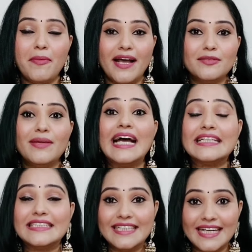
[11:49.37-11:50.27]
बाद में
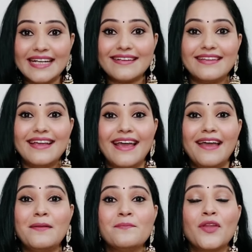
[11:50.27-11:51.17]
अच्छी लगती है
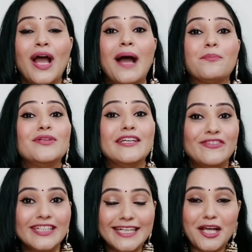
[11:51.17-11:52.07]
आपको डेफिनेटली